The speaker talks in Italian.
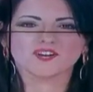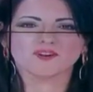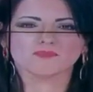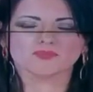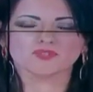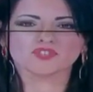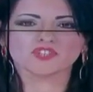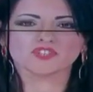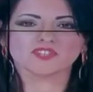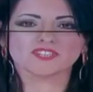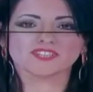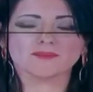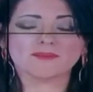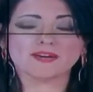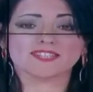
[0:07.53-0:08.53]
Buongiorno a
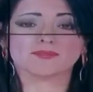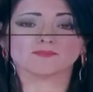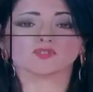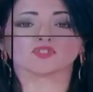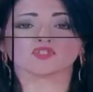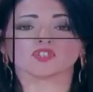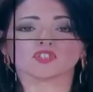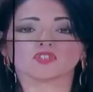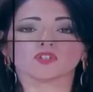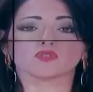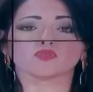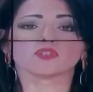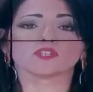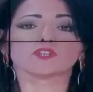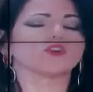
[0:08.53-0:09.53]
te Marzia, buongiorno a
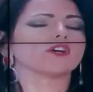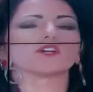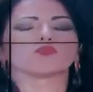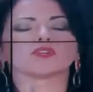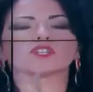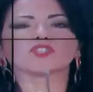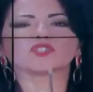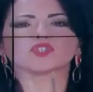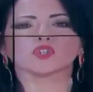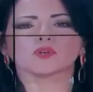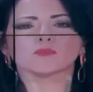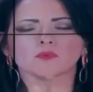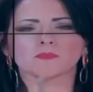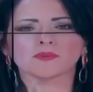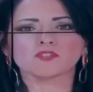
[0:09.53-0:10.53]
tutti voi. In questo
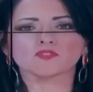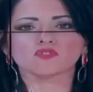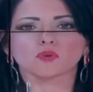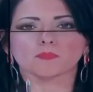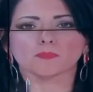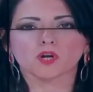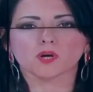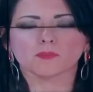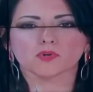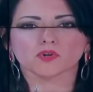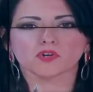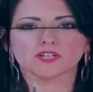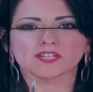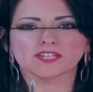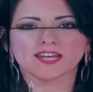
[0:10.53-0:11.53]
momento proprio
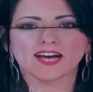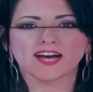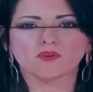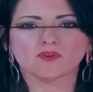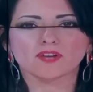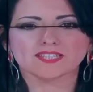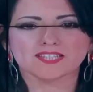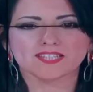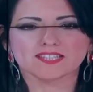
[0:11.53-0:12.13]
in aula si